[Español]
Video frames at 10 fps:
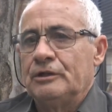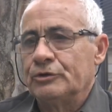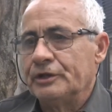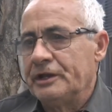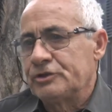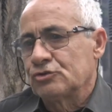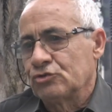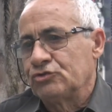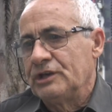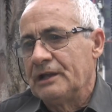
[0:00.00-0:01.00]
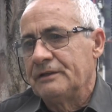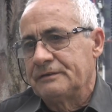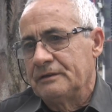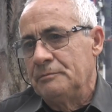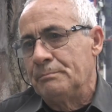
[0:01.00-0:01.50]
los derechos
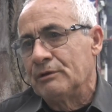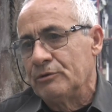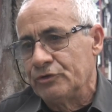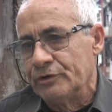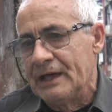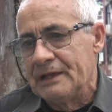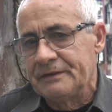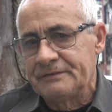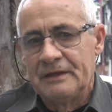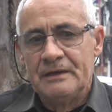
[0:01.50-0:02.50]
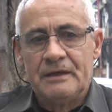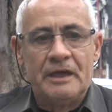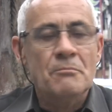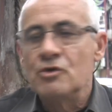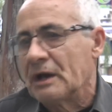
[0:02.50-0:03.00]
sociales y previsionales
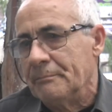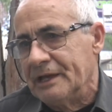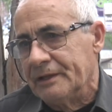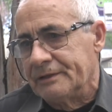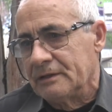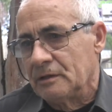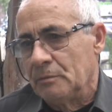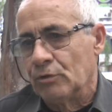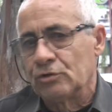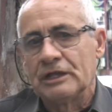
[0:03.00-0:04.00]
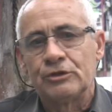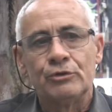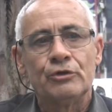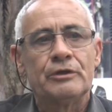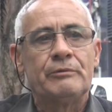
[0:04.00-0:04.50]
es muy cambiante y por lo
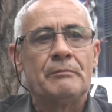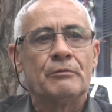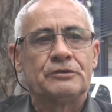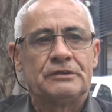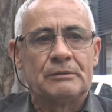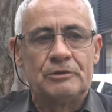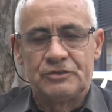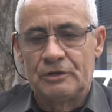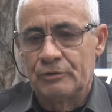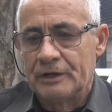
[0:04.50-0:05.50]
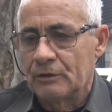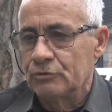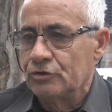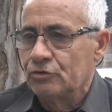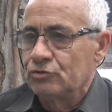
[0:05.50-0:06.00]
tanto no debemos establecerlo en la
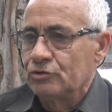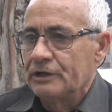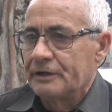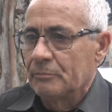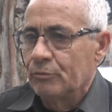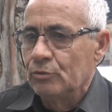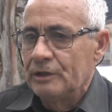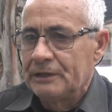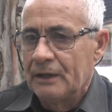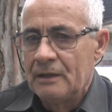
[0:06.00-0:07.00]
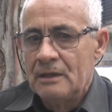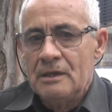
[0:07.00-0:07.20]
Constitución de la República